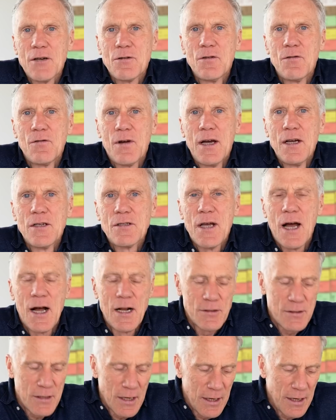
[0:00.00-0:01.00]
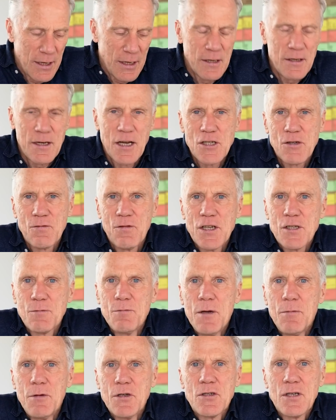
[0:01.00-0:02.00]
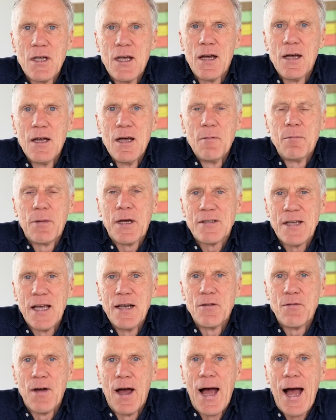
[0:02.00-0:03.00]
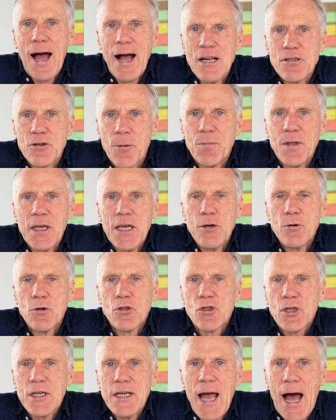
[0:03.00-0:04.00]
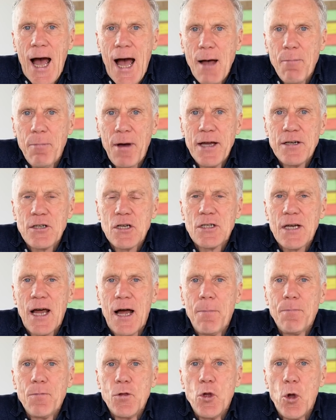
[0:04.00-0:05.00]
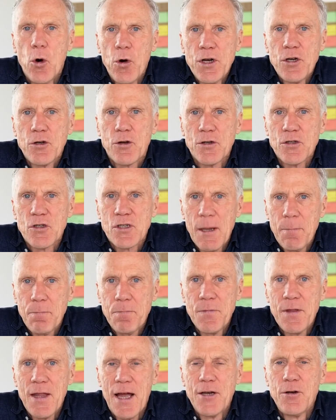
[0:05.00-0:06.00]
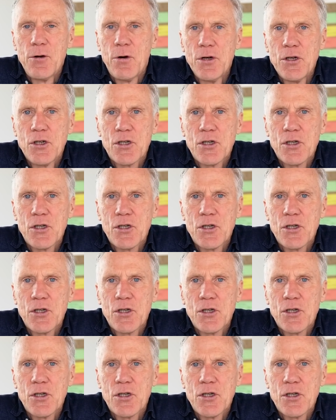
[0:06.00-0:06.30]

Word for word: und Weise, als das, was mir bisher präsent war. Also, die Industrie arbeitet an neuen Konzepten, an neuen